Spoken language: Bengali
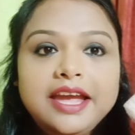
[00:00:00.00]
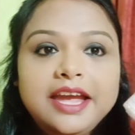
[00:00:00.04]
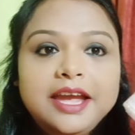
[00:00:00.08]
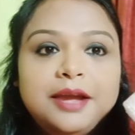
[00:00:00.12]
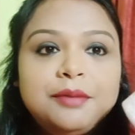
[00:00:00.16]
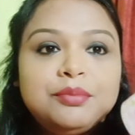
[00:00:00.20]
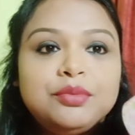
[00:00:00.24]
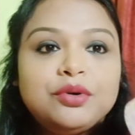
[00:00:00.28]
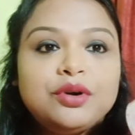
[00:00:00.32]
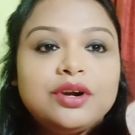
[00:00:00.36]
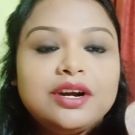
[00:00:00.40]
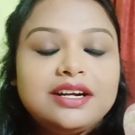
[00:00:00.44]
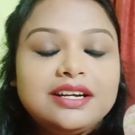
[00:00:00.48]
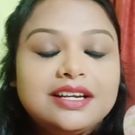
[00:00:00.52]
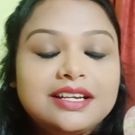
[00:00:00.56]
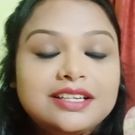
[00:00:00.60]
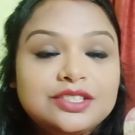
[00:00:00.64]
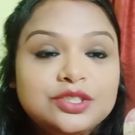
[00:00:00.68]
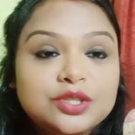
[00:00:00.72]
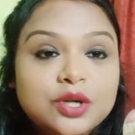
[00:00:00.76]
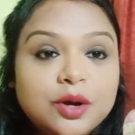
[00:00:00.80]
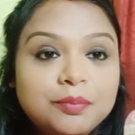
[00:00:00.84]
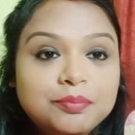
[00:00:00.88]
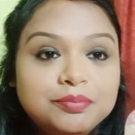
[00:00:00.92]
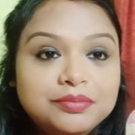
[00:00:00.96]
এই প্রোডাক্টটা
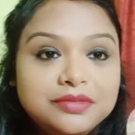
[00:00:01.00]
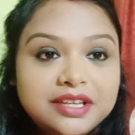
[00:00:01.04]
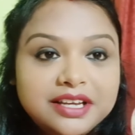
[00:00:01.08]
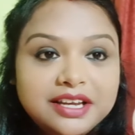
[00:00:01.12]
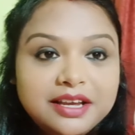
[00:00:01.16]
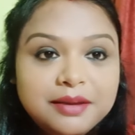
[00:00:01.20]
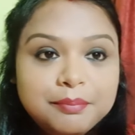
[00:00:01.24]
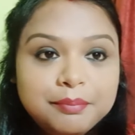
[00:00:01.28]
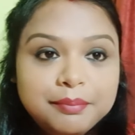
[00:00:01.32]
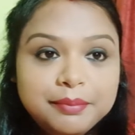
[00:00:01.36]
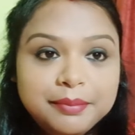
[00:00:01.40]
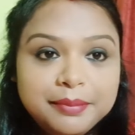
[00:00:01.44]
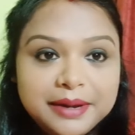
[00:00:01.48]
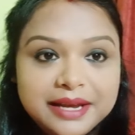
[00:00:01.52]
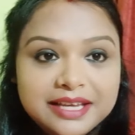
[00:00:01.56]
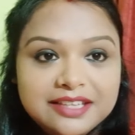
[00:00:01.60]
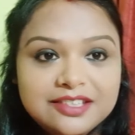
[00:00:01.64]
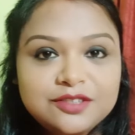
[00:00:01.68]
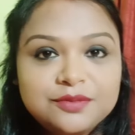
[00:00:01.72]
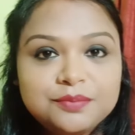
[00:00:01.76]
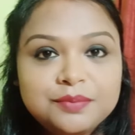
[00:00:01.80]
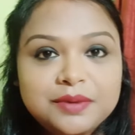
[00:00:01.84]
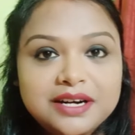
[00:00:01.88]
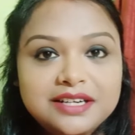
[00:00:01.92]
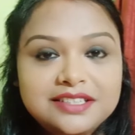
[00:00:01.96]
সব থেকে
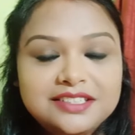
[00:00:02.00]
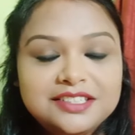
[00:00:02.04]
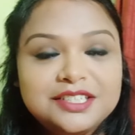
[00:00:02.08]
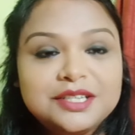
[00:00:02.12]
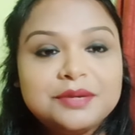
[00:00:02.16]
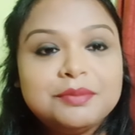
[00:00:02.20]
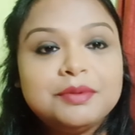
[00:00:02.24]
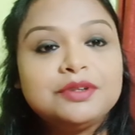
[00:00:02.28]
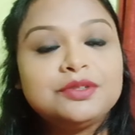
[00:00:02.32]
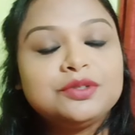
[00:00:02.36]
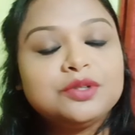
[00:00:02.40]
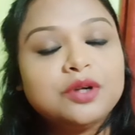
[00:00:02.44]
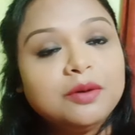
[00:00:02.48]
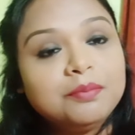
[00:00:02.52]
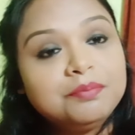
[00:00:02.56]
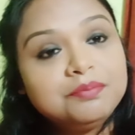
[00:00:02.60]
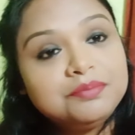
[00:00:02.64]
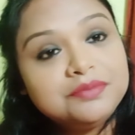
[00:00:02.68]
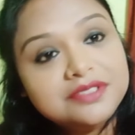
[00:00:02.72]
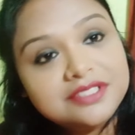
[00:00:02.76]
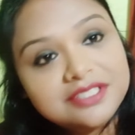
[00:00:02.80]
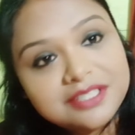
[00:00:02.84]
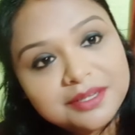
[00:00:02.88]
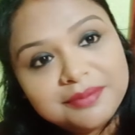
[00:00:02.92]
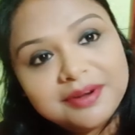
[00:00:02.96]
বেস্ট পার্ট যেটা আমার
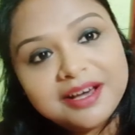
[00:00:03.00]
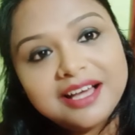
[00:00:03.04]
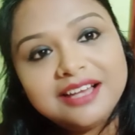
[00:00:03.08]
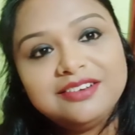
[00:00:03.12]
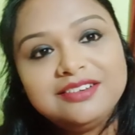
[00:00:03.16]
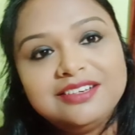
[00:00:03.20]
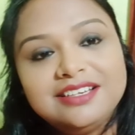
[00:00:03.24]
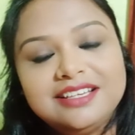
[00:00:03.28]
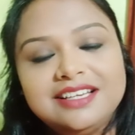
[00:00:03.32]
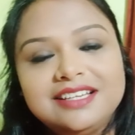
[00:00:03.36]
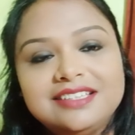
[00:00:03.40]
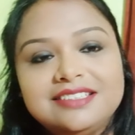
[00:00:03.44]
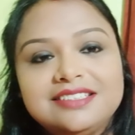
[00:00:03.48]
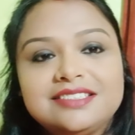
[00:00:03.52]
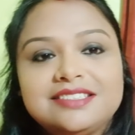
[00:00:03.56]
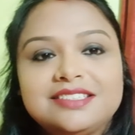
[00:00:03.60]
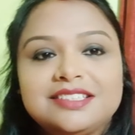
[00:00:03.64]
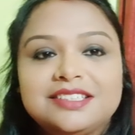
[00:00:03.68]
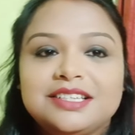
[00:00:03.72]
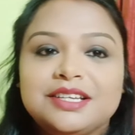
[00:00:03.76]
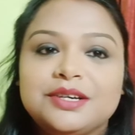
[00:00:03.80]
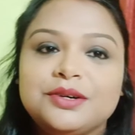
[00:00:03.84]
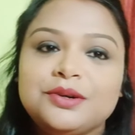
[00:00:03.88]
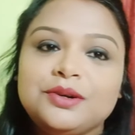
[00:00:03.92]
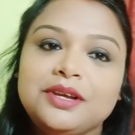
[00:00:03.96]
সবচেয়ে ভালো লেগেছে
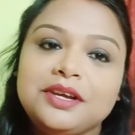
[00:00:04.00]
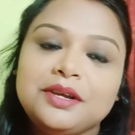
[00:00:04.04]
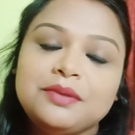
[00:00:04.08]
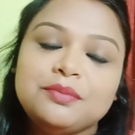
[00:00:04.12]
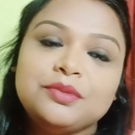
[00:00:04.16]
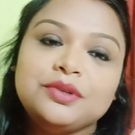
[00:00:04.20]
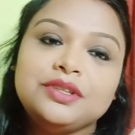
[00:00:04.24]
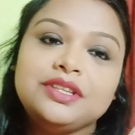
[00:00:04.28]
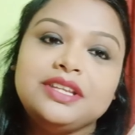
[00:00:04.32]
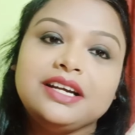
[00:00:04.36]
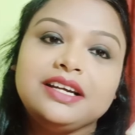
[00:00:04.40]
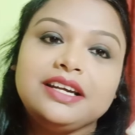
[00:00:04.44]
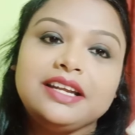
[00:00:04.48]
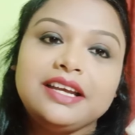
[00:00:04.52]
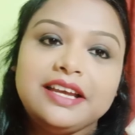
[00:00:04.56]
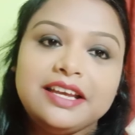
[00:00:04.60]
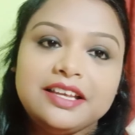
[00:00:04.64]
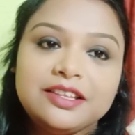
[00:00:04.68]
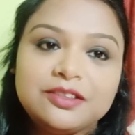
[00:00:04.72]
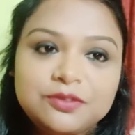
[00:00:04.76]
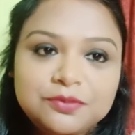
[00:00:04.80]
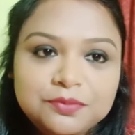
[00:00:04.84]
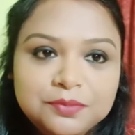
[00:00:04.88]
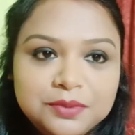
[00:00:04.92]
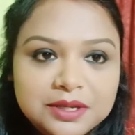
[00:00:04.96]
সেটা হলো এর মধ্যে একটা
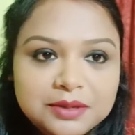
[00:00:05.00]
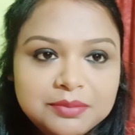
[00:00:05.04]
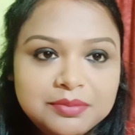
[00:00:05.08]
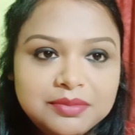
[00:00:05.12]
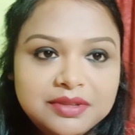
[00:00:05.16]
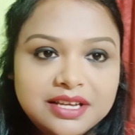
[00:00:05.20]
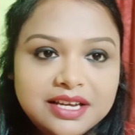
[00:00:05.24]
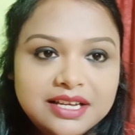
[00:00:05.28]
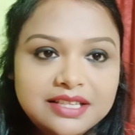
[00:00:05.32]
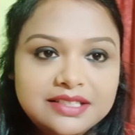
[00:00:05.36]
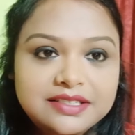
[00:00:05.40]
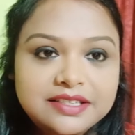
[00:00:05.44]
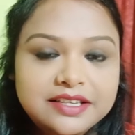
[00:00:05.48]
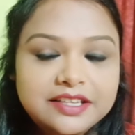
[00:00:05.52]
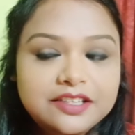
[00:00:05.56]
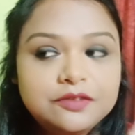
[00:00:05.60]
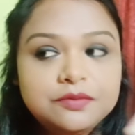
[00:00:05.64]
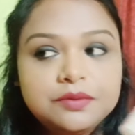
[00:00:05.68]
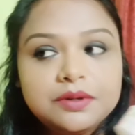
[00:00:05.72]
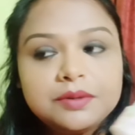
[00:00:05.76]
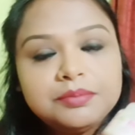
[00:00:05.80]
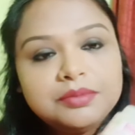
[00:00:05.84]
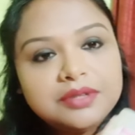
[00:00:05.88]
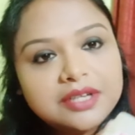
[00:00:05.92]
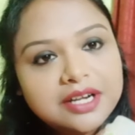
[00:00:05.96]
এসপিএফ দেওয়া আছে
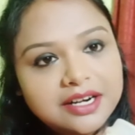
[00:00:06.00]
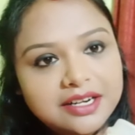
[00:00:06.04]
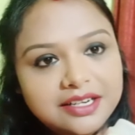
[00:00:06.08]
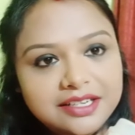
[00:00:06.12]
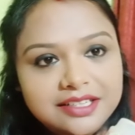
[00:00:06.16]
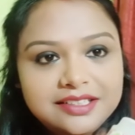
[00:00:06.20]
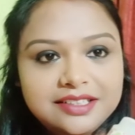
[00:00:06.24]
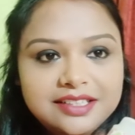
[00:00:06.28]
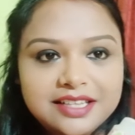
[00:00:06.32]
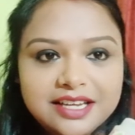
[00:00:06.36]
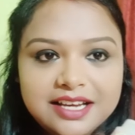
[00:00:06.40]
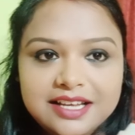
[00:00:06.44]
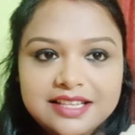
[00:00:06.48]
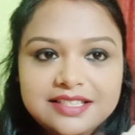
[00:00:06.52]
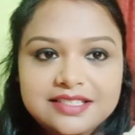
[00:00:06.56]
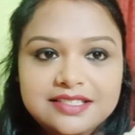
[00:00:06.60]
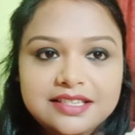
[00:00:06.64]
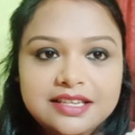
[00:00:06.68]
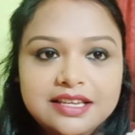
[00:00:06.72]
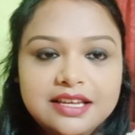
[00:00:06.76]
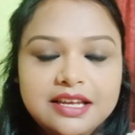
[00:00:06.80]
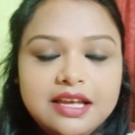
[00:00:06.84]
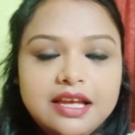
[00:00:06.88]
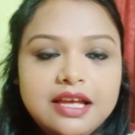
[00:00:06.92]
এসপিএফ থার্টি দেওয়া আছে